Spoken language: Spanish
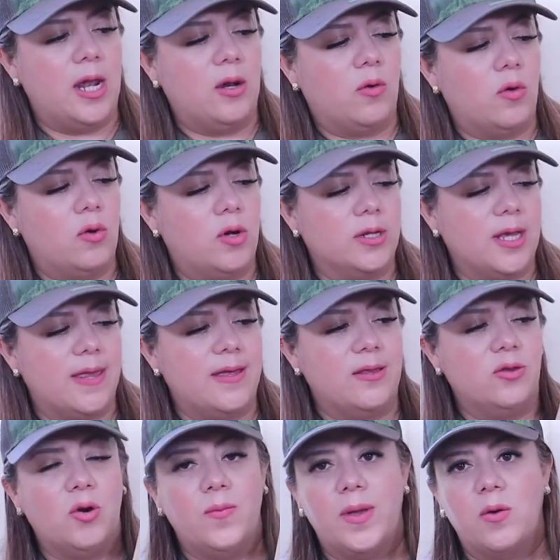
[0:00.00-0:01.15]
El color de
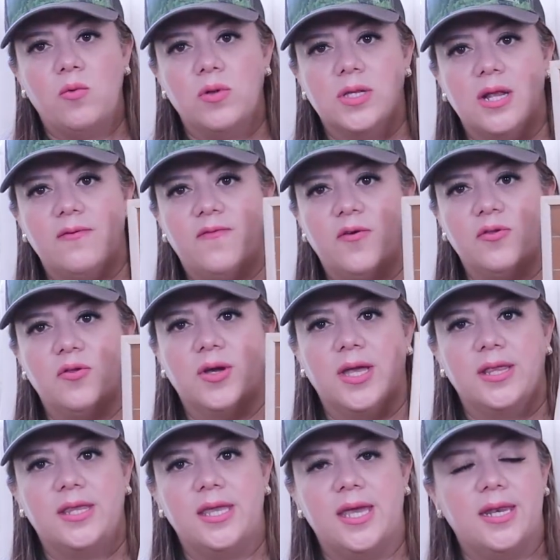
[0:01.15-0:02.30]
adentro me gusta el fondo
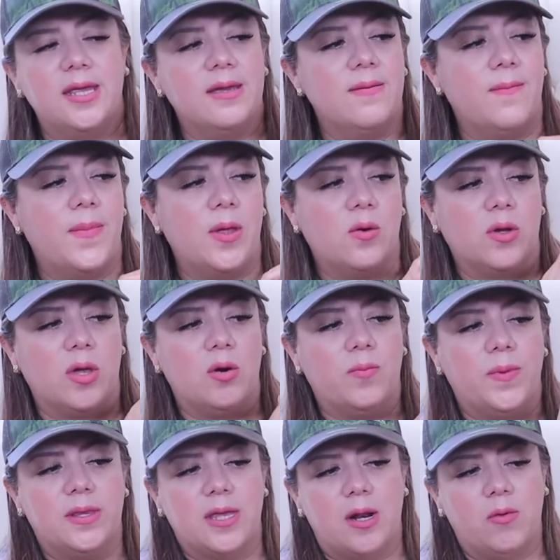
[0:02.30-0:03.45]
que tiene, pero quiero
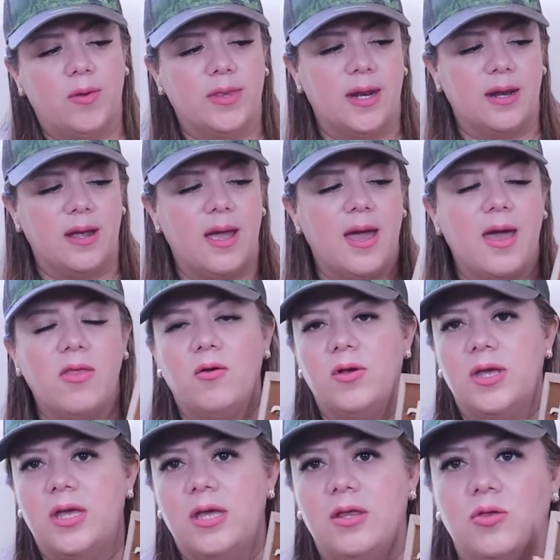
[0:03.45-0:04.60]
pintarlo anaranjado
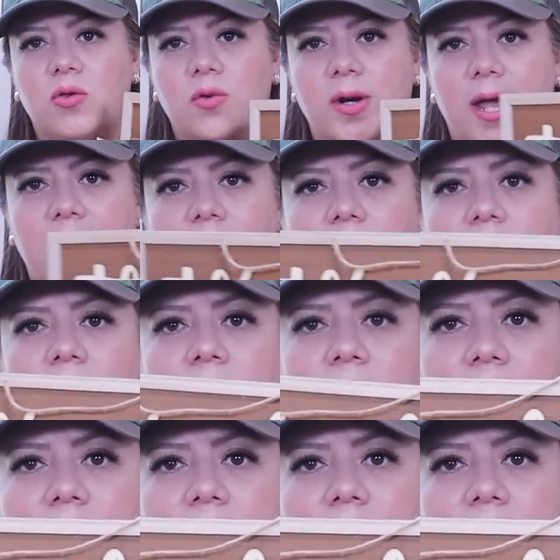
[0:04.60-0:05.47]
y dorado,